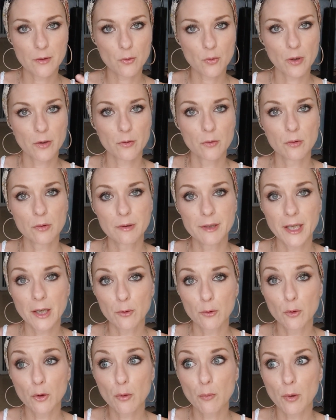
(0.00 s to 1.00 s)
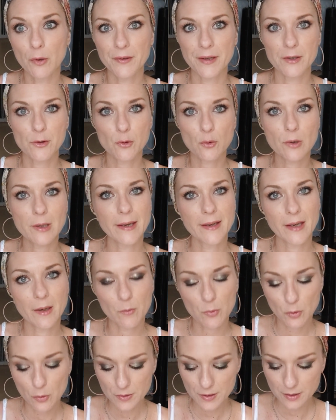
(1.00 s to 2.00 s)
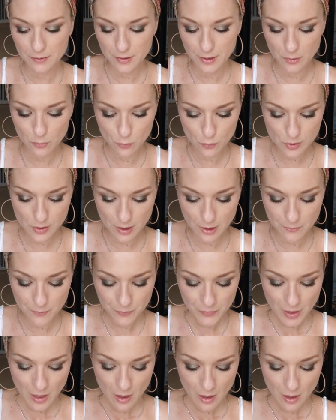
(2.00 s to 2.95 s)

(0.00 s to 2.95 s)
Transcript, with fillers: soit il y a une augmentation de la gamme de teintes et tout ça.